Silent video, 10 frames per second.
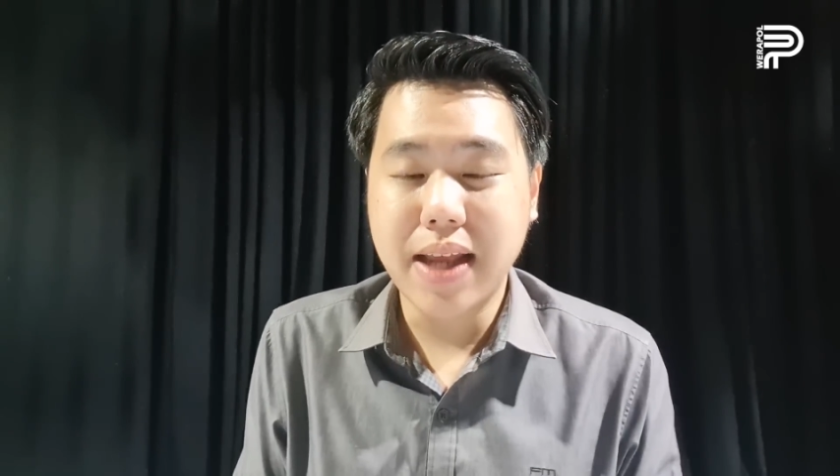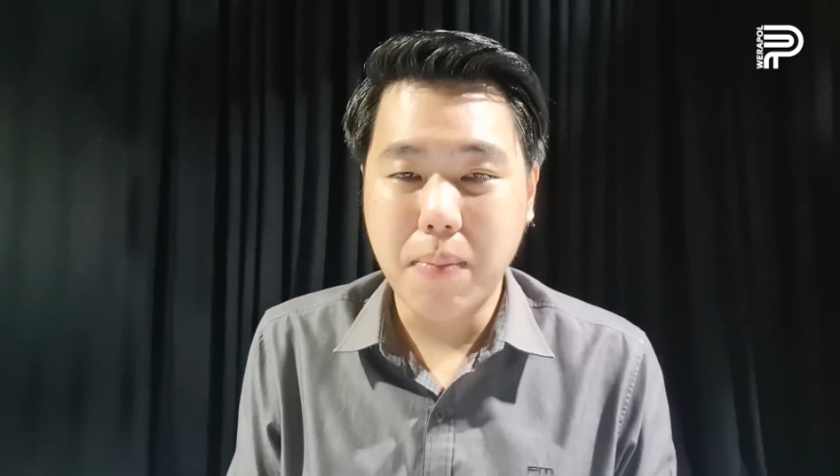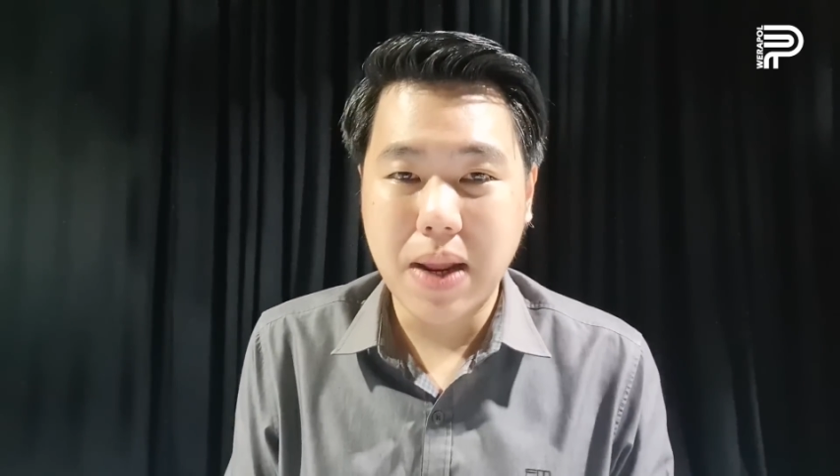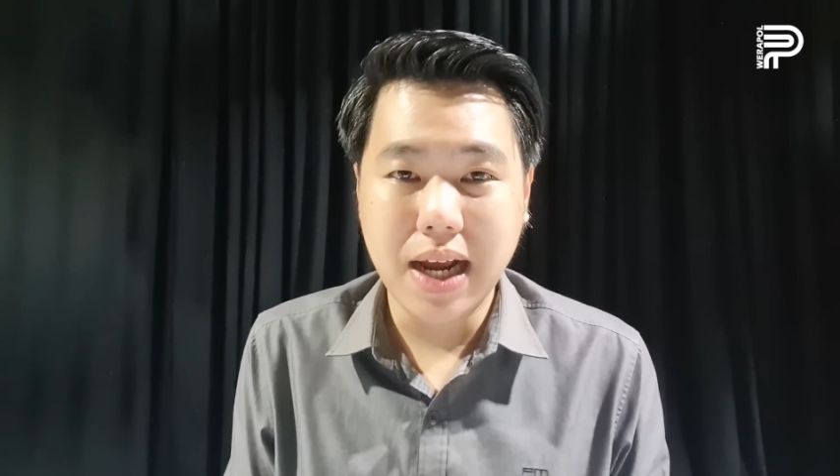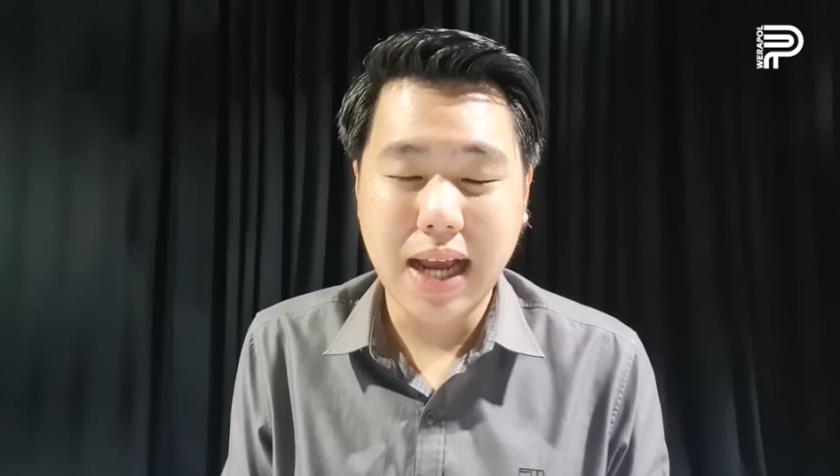อย่า
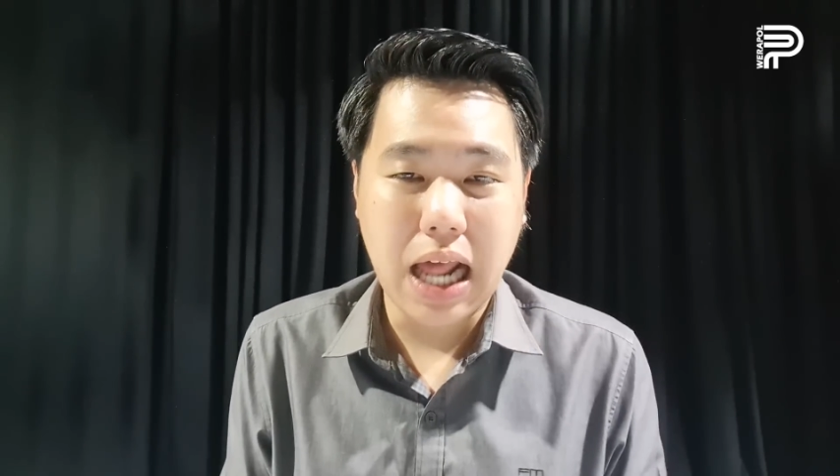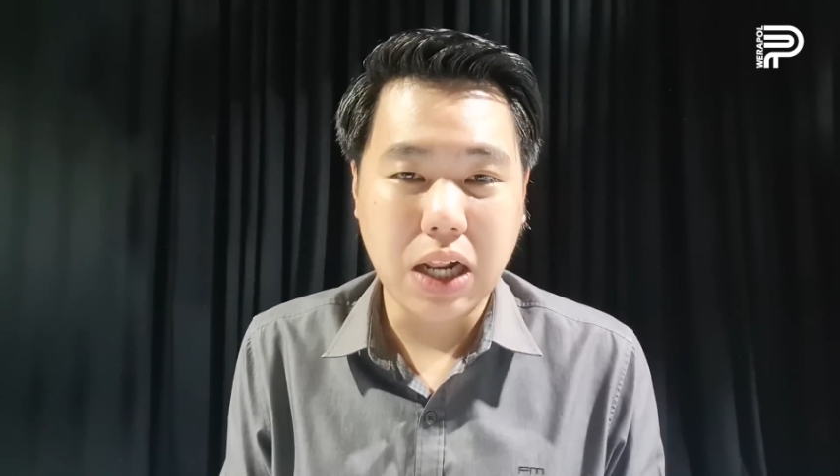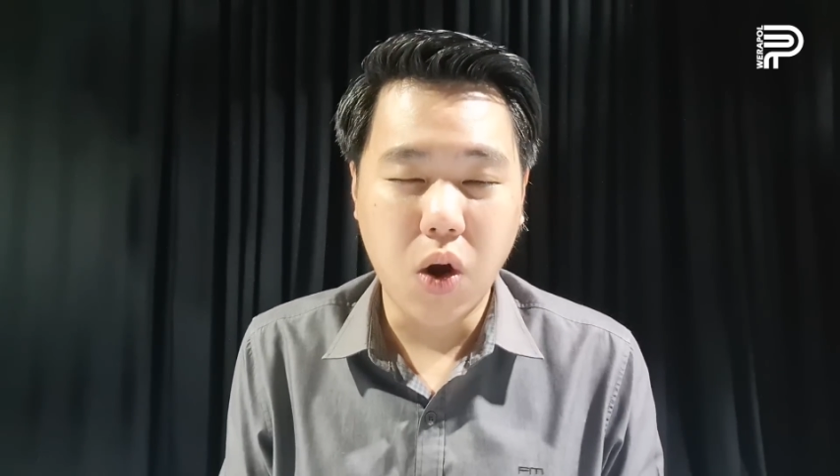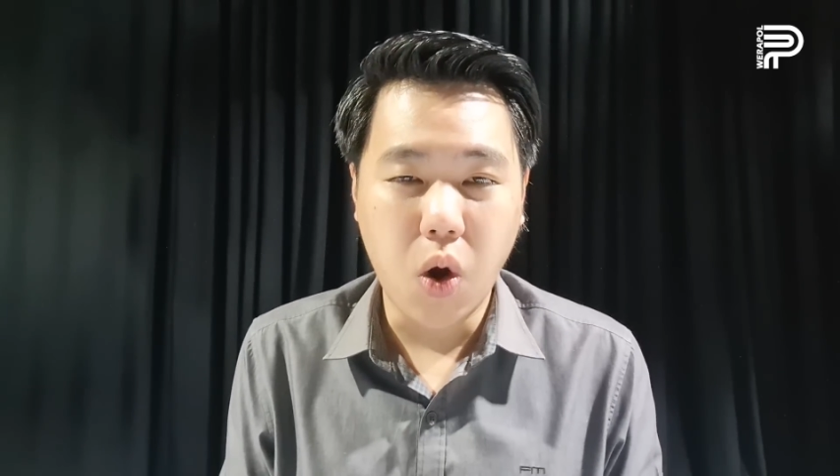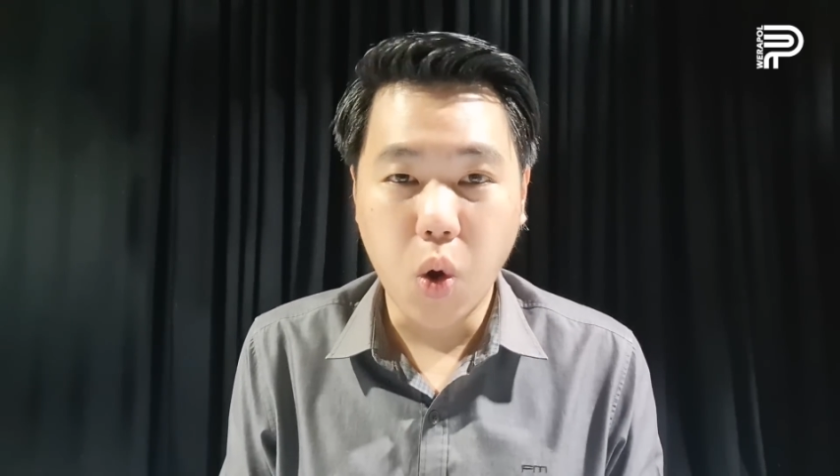งเป็นทางการ
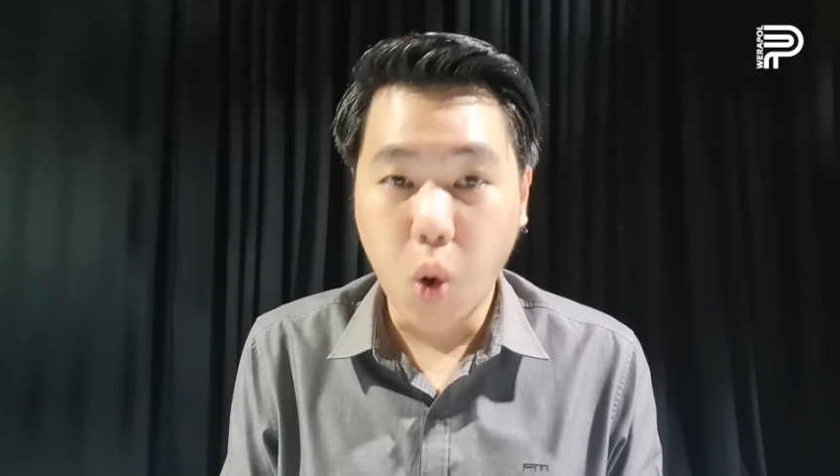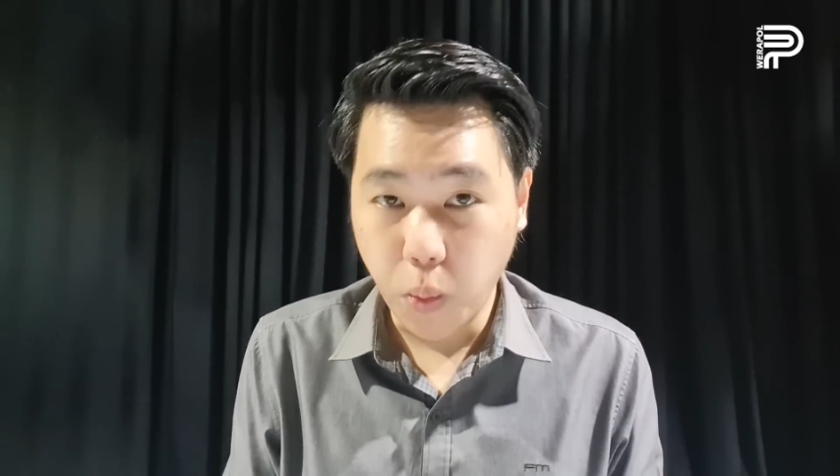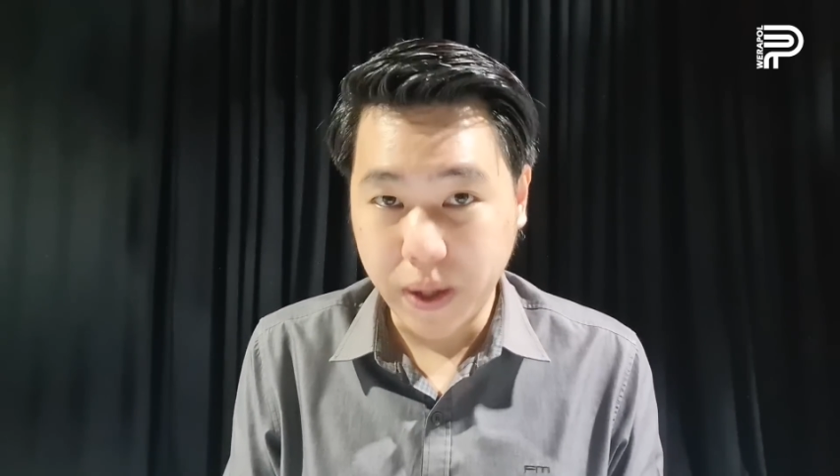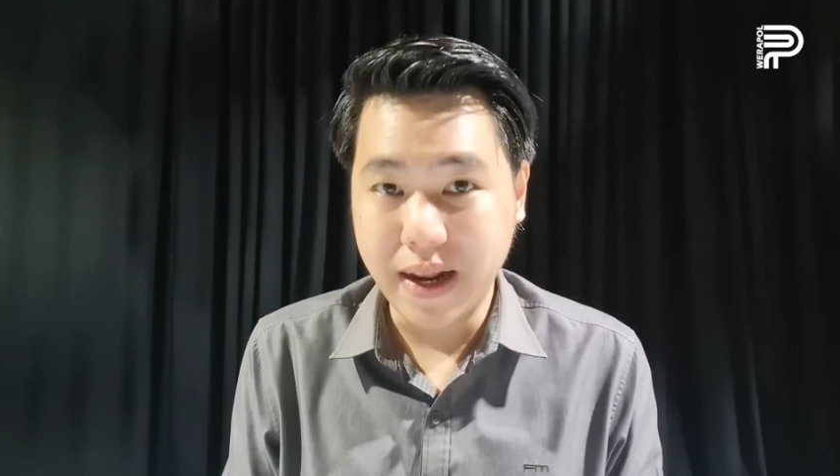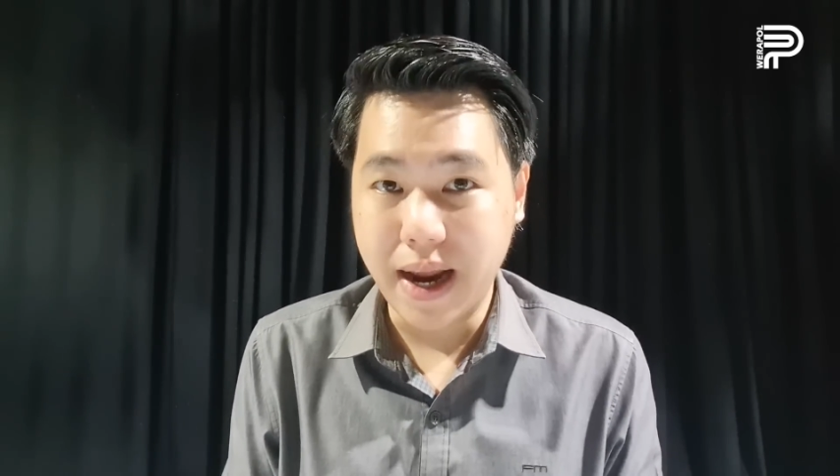ของโค
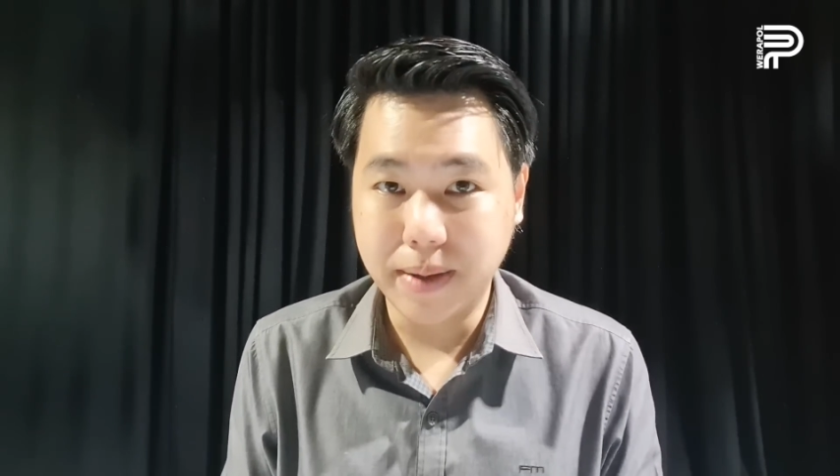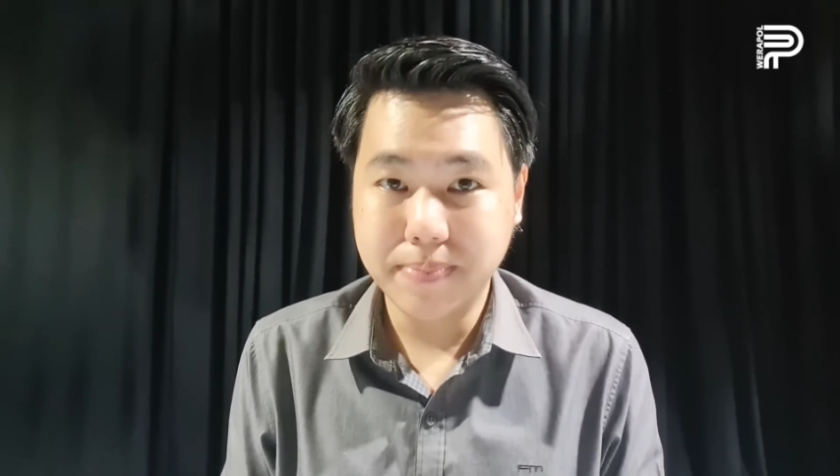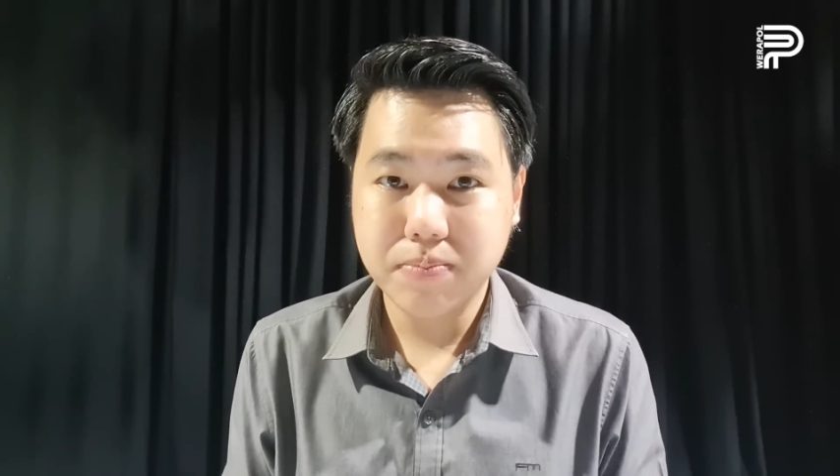วิดเนี่ย